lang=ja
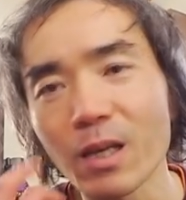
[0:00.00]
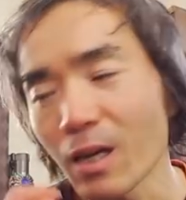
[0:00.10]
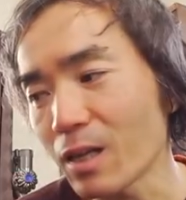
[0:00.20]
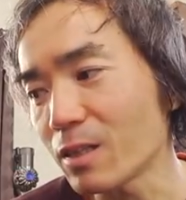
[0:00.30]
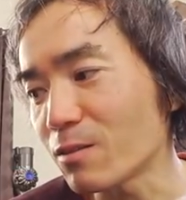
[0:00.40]

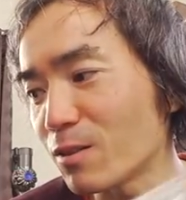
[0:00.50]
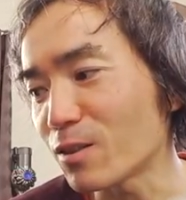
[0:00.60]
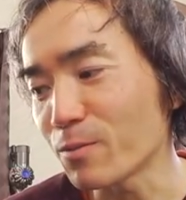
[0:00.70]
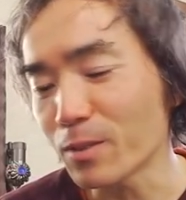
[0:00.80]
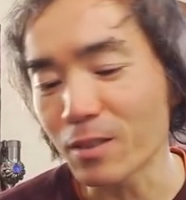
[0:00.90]
歯ですり
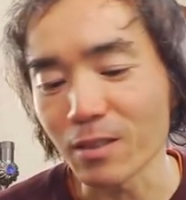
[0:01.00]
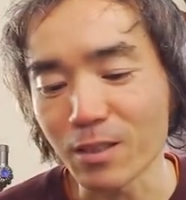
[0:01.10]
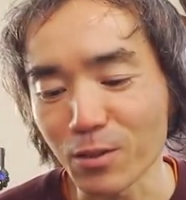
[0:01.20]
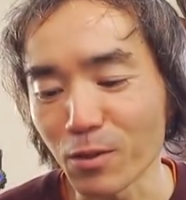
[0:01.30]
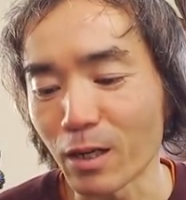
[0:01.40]
つぶす
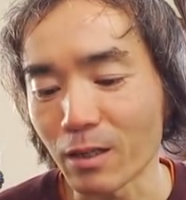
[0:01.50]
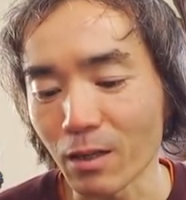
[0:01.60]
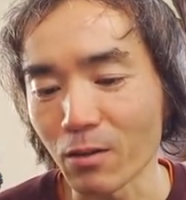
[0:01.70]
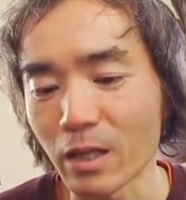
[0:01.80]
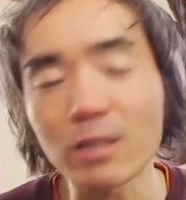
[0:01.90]
必要がある
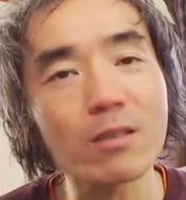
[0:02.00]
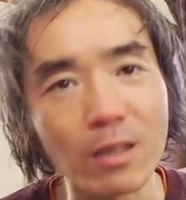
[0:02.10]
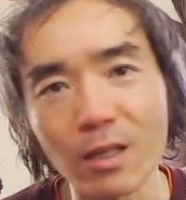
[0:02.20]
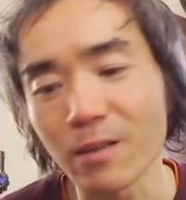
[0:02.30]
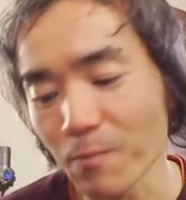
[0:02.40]
けど安
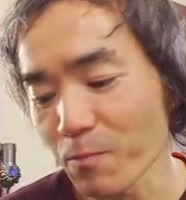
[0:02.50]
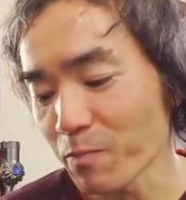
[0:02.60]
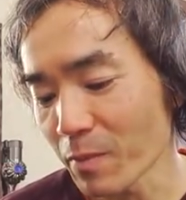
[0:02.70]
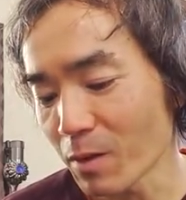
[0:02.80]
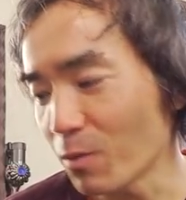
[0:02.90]
い
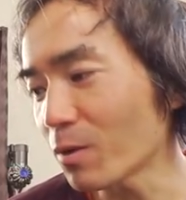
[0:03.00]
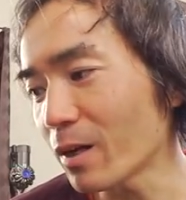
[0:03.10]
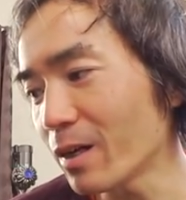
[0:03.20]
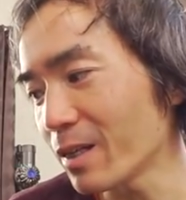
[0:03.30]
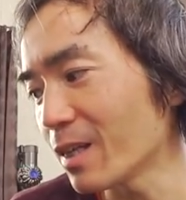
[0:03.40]
この
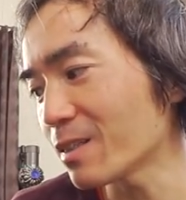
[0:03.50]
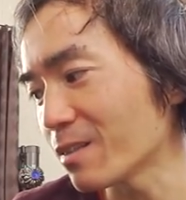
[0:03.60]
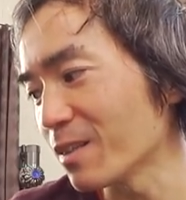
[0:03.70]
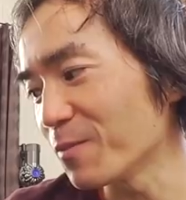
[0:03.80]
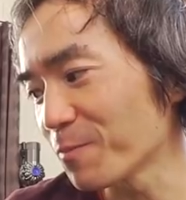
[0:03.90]
代わり
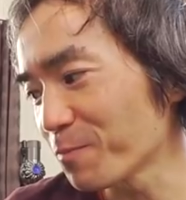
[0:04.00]
安いこ